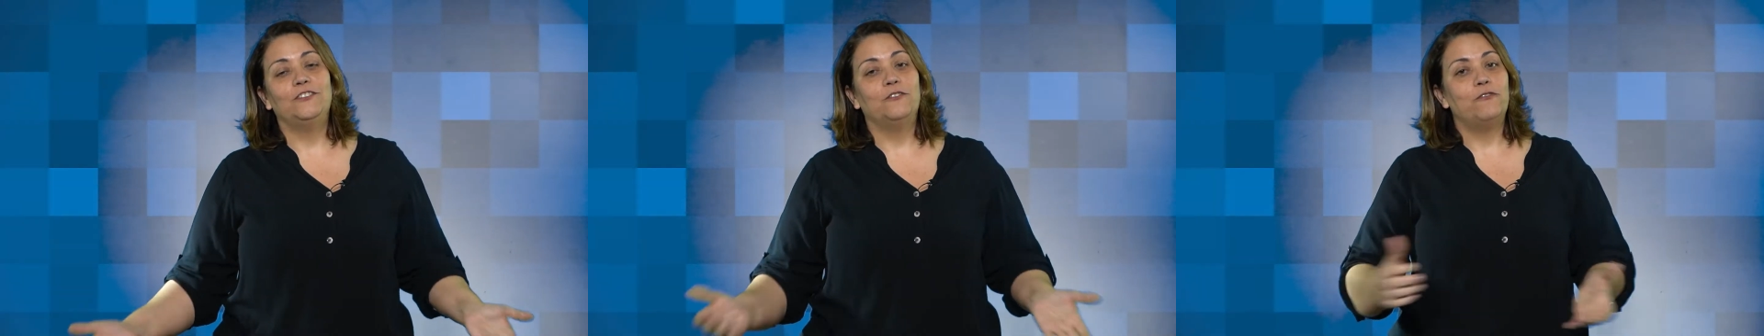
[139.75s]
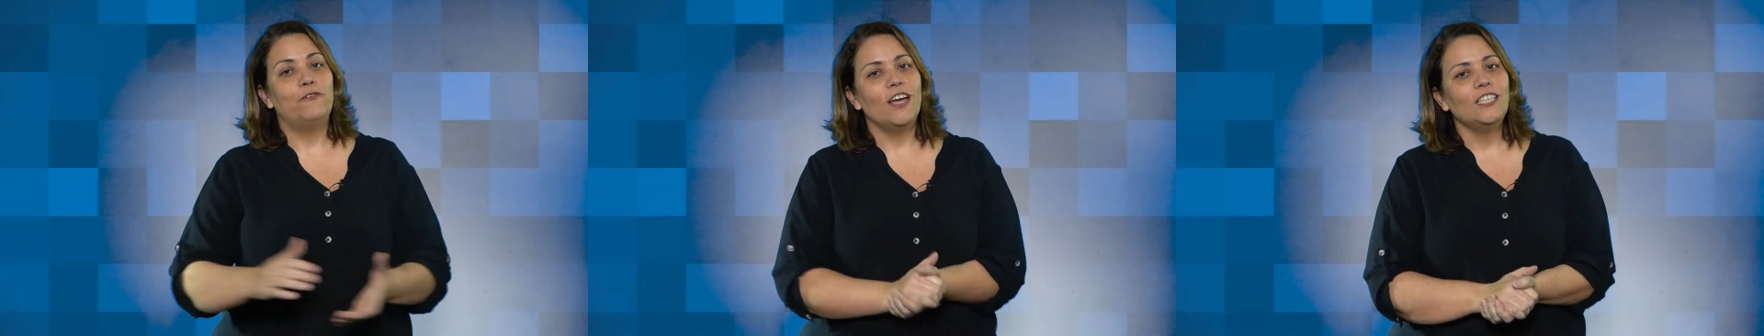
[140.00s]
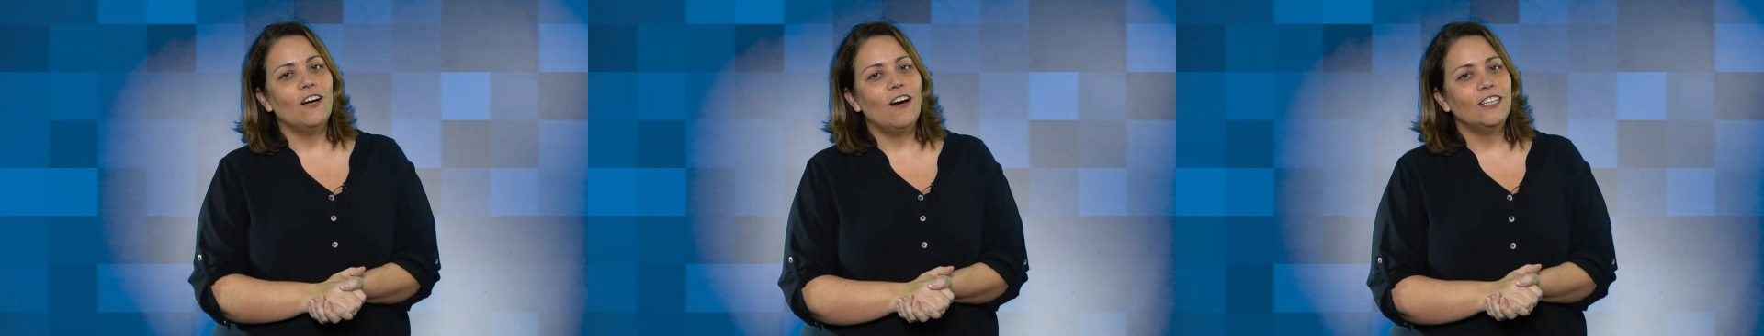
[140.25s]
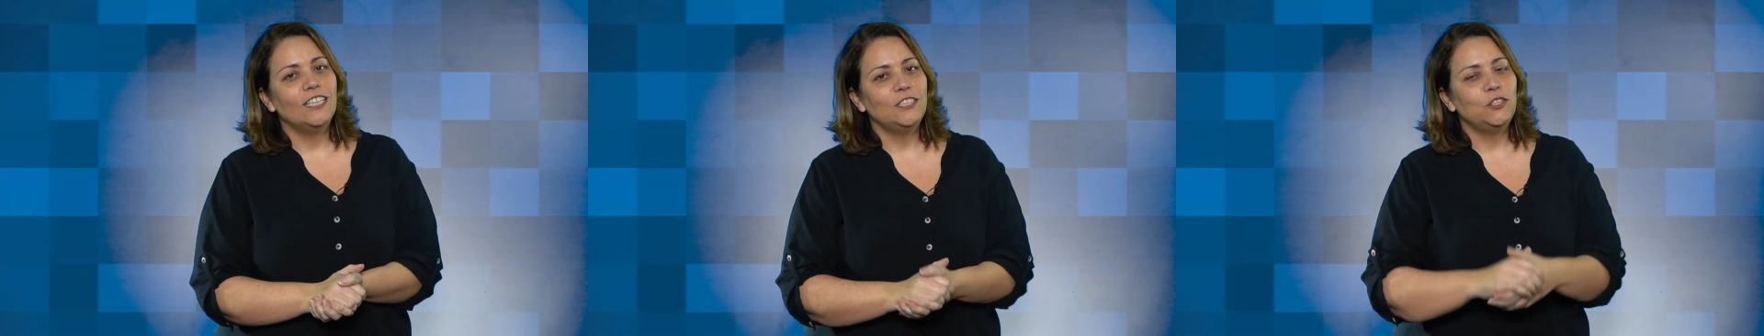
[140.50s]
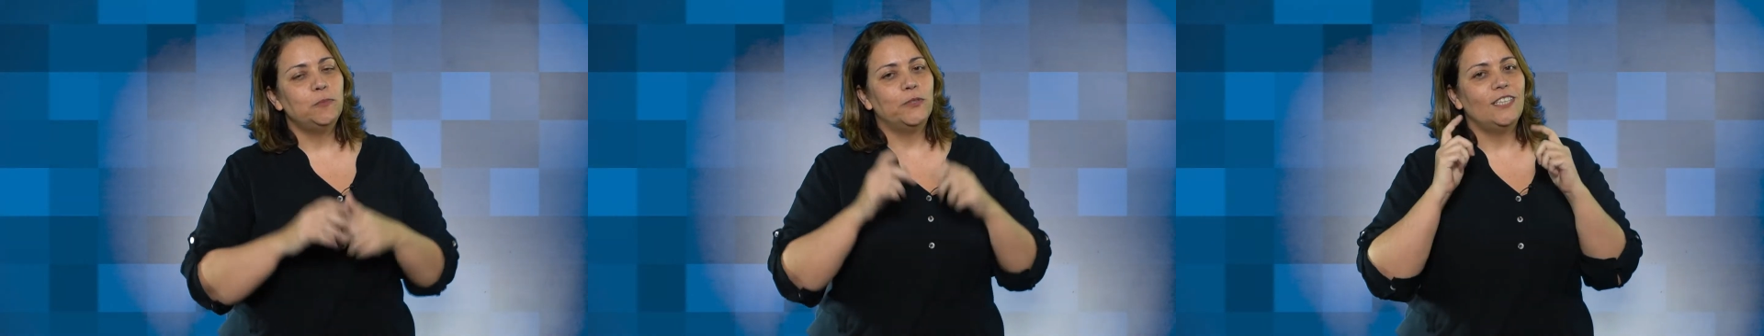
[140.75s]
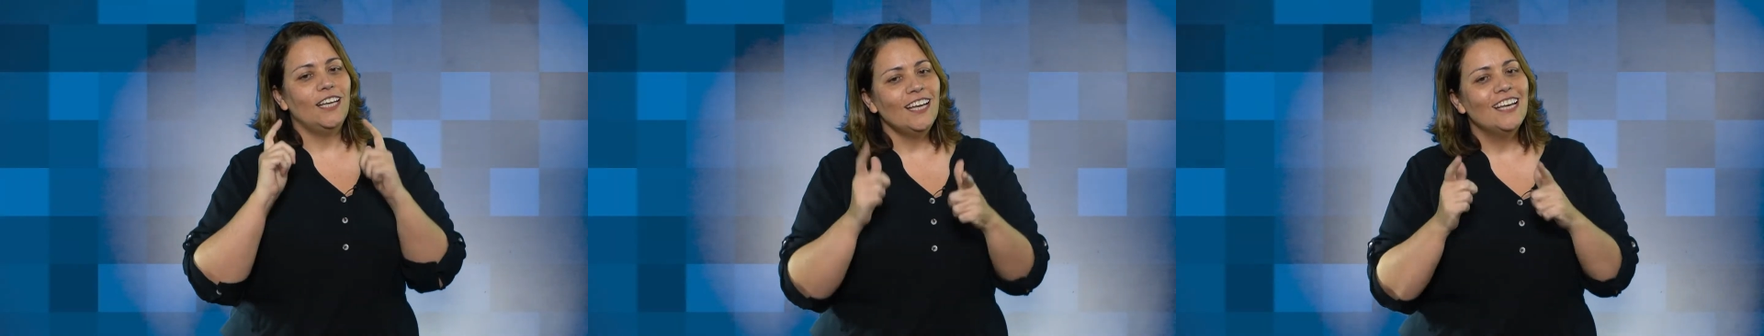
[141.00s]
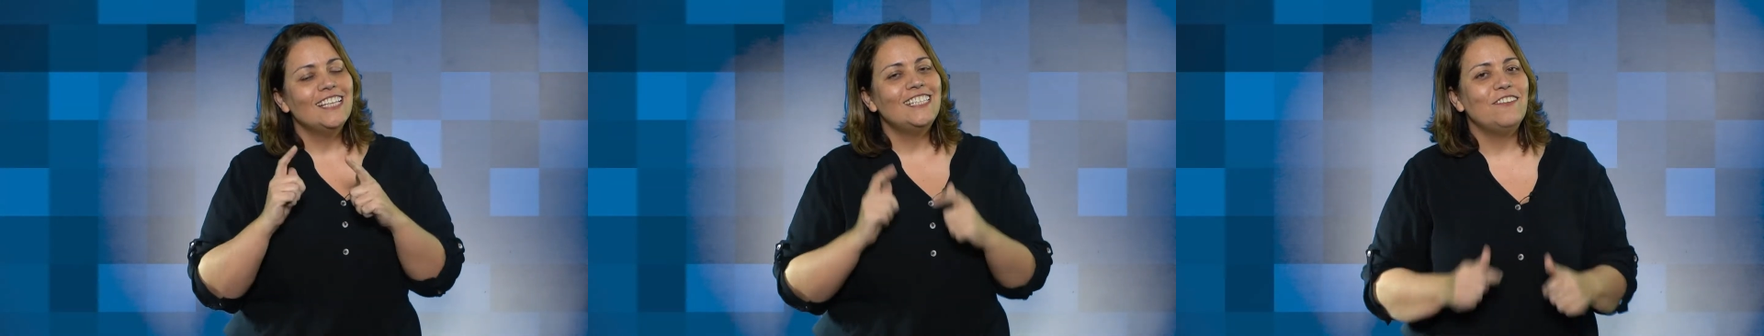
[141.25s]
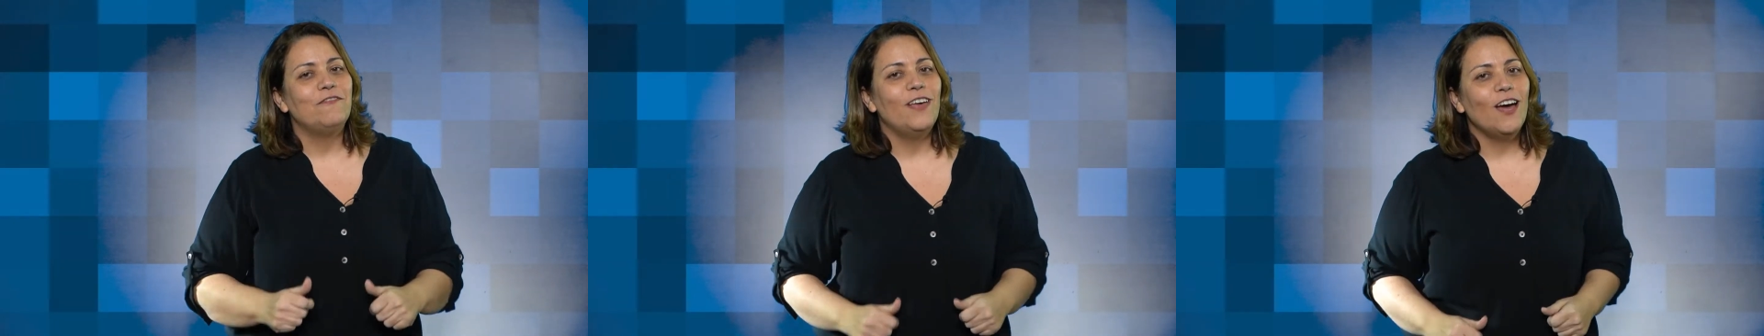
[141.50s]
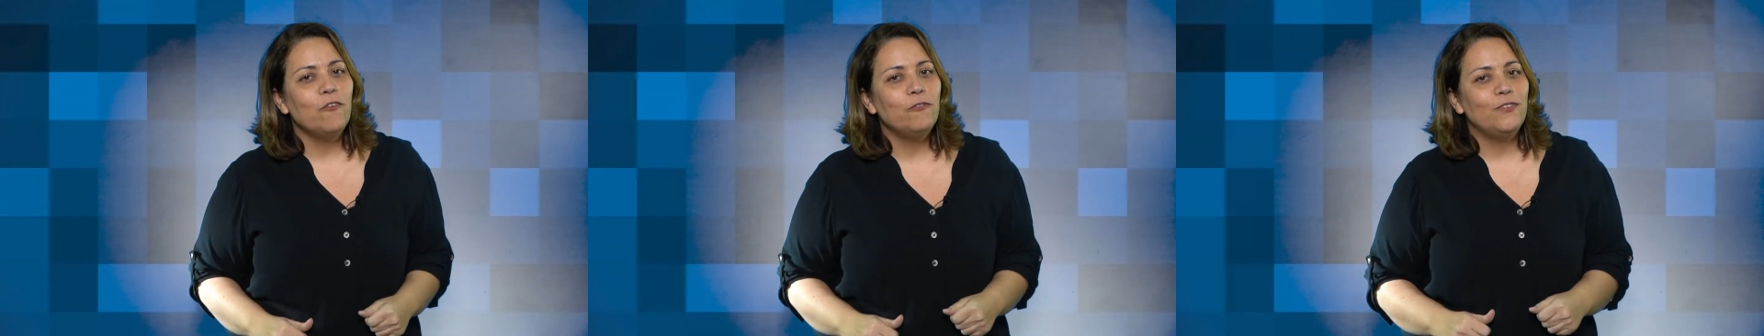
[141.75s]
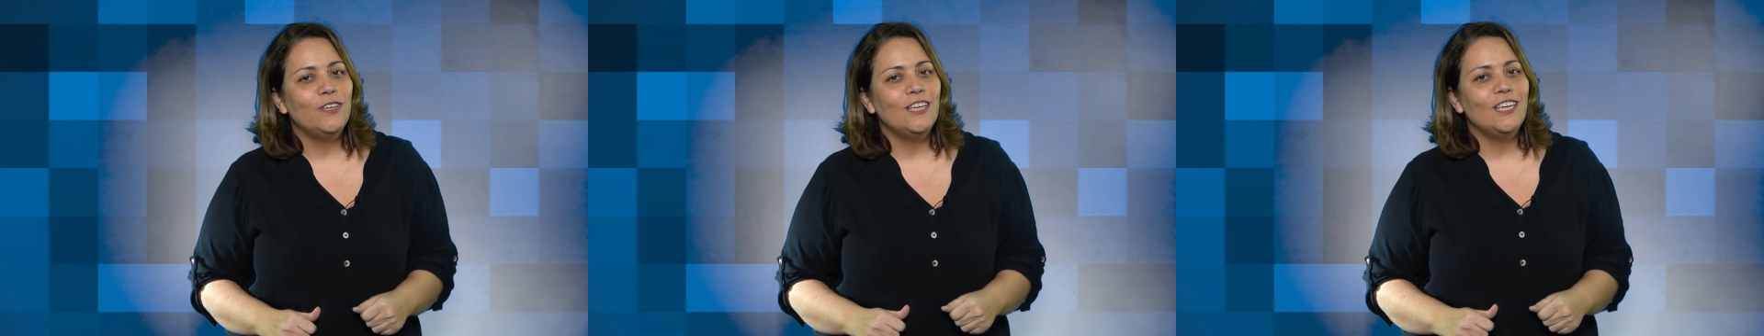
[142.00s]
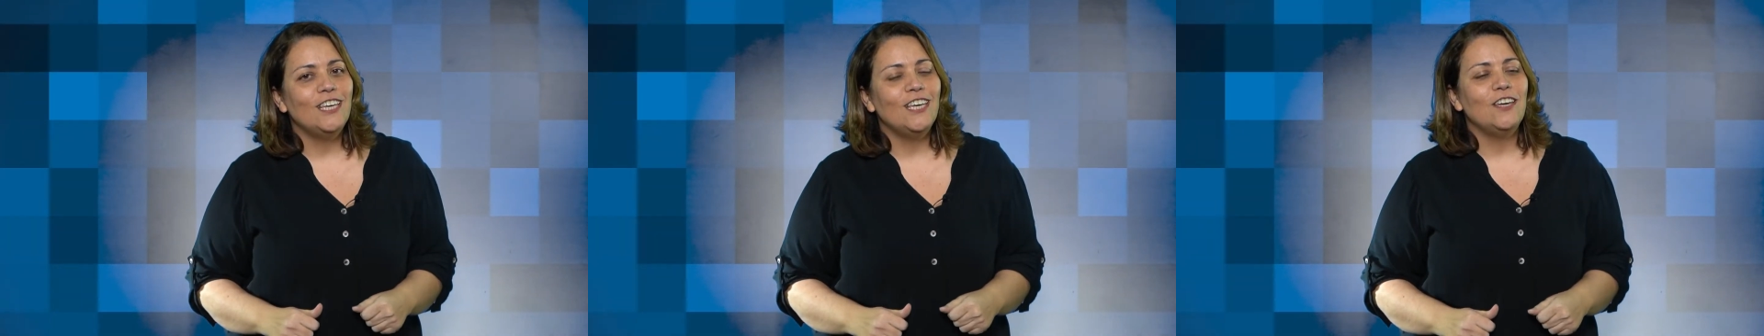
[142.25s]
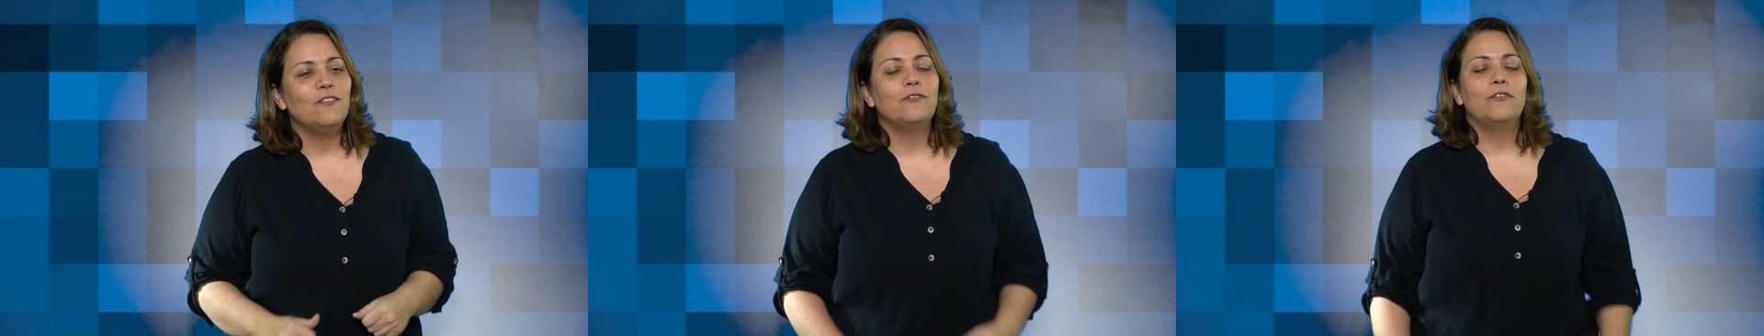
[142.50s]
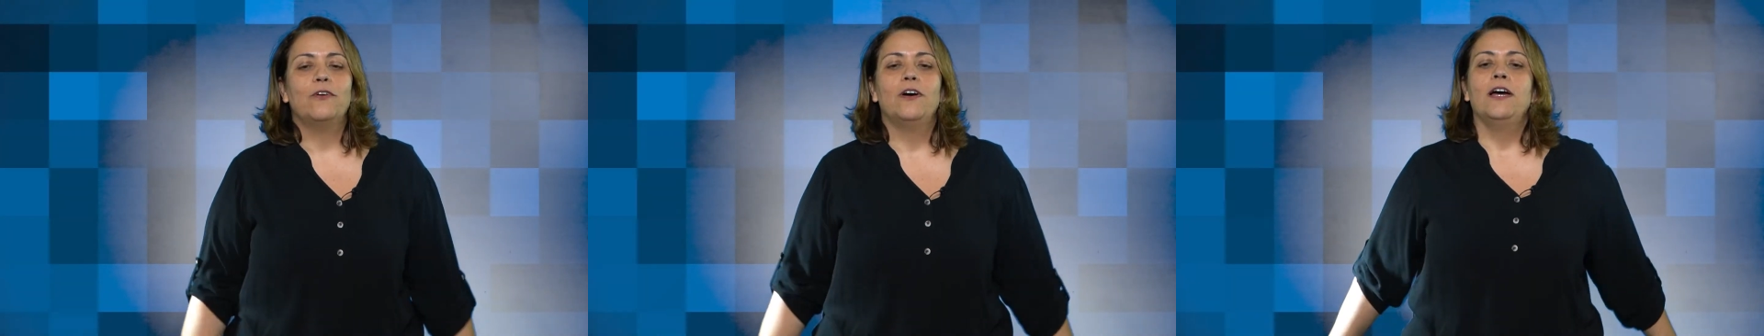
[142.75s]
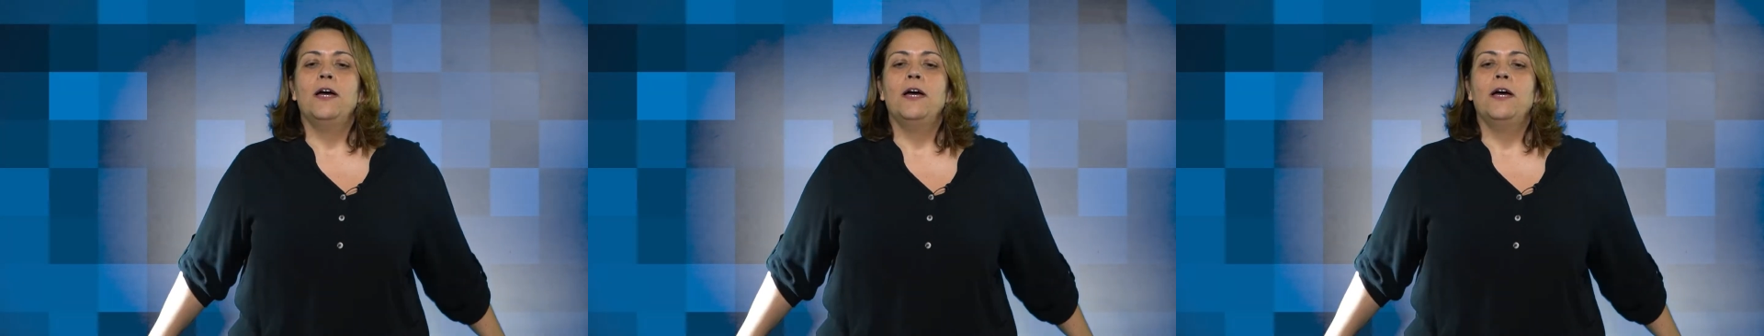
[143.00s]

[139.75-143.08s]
Não vejo a hora da gente poder se ver ao vivo.